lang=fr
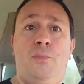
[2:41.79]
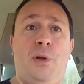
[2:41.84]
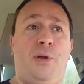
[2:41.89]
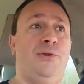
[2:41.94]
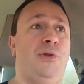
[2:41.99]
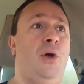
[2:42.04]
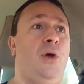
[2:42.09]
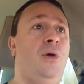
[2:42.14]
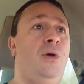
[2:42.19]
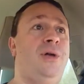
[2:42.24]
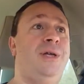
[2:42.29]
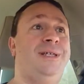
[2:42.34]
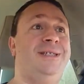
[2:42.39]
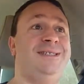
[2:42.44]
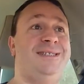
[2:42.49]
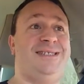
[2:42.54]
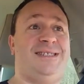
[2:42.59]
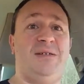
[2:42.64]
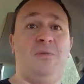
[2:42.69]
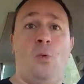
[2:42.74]
pendant
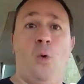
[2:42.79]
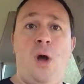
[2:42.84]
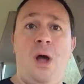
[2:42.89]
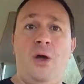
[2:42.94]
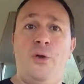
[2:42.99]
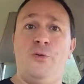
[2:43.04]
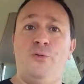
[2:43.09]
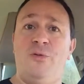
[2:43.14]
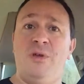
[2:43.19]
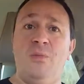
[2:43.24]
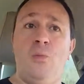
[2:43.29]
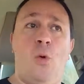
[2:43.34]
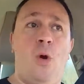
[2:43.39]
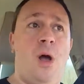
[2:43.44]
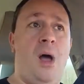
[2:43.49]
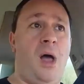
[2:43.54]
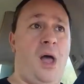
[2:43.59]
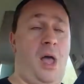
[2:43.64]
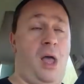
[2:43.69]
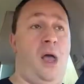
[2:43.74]
6 mois, 8
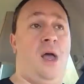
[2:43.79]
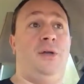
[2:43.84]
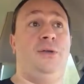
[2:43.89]
mois,